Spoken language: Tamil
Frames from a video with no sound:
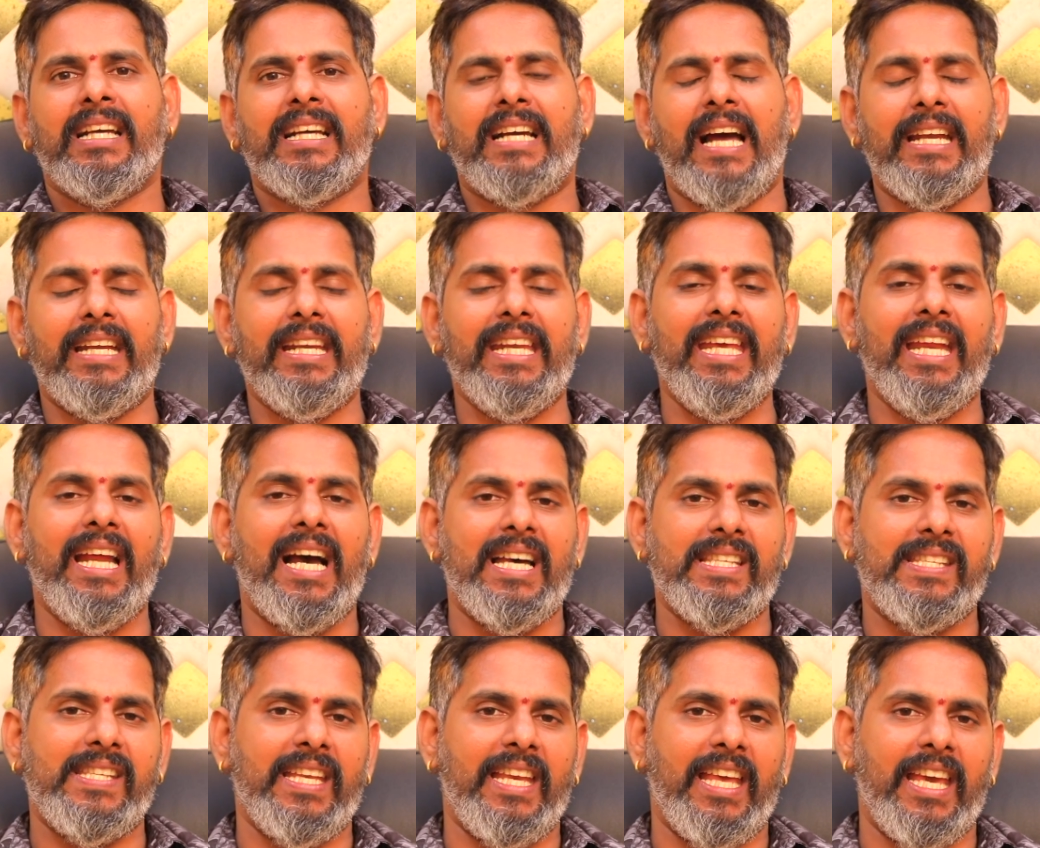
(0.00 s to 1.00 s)

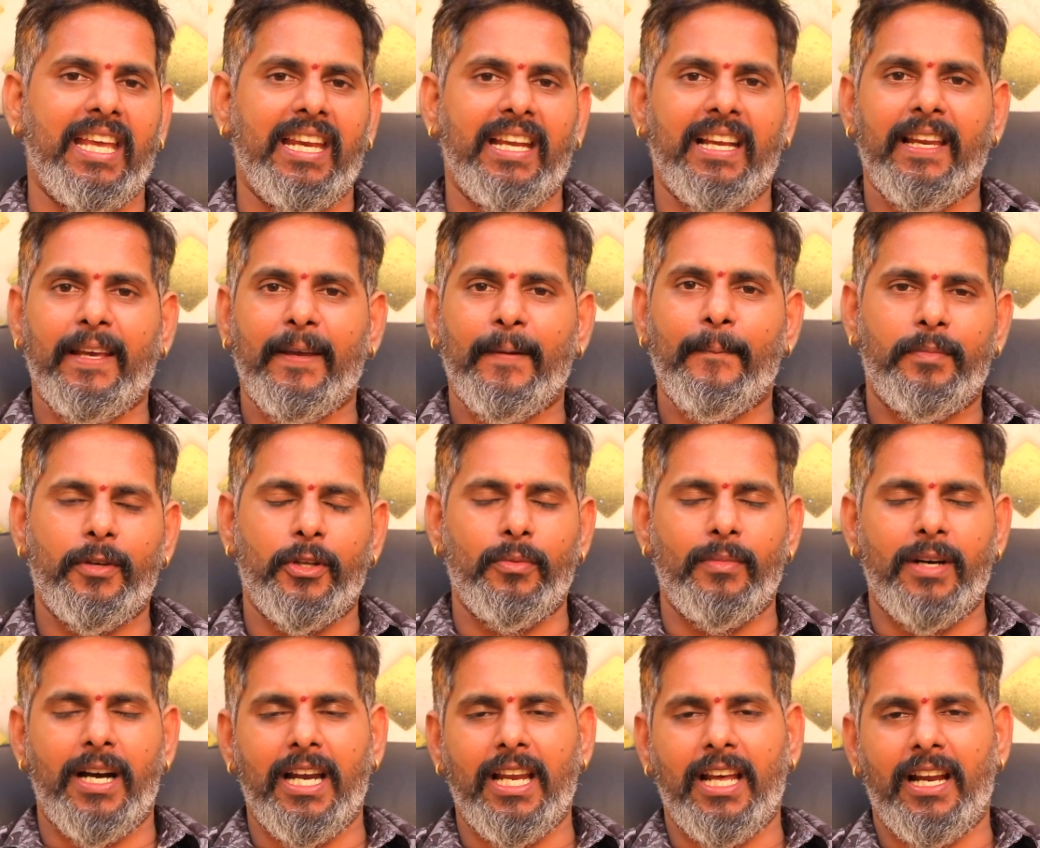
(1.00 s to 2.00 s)
கன்னிராசி நேயர்கள்
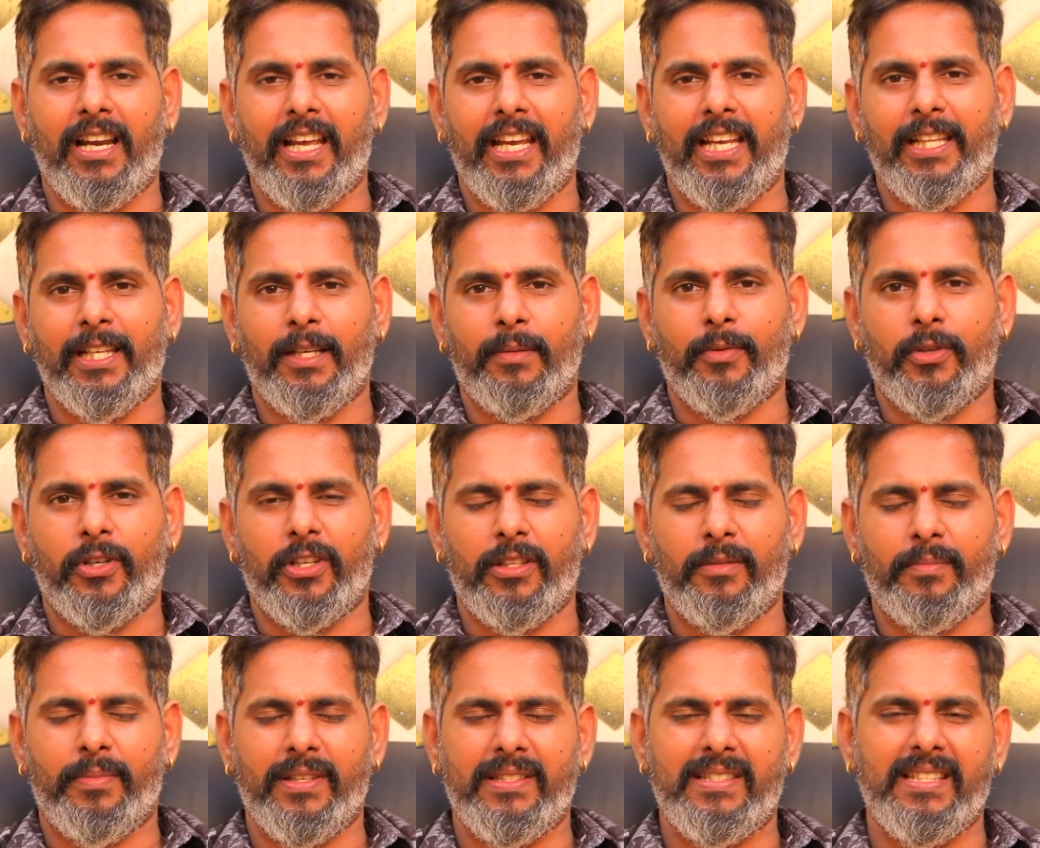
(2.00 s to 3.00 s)
பெருமாள் ஆலயத்துக்கு போடுறது
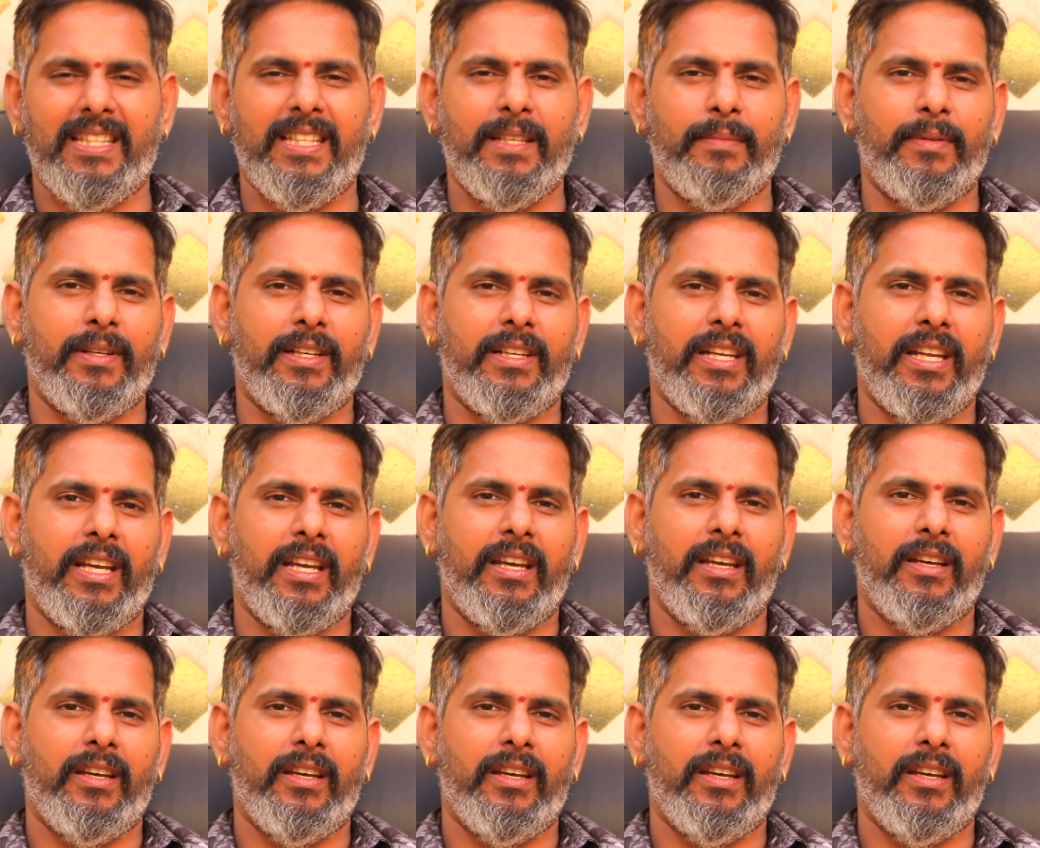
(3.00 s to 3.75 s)
பிரசித்தி பெற்ற